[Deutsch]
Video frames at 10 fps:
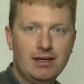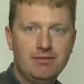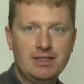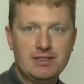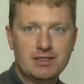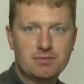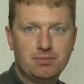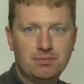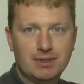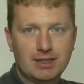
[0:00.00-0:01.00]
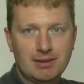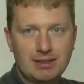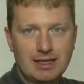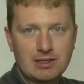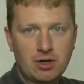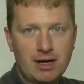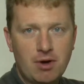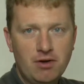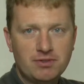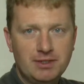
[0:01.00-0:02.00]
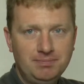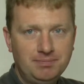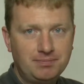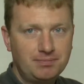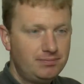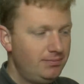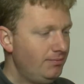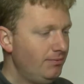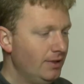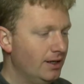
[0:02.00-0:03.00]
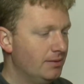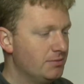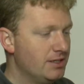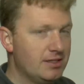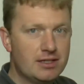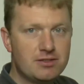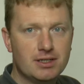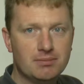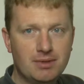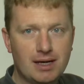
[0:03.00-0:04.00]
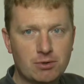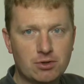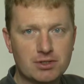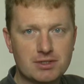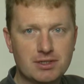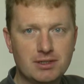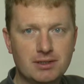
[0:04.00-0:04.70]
Wenn Sie es, äh, den Karton einmal öffnen, ähm, sehen Sie das hier einmal kurz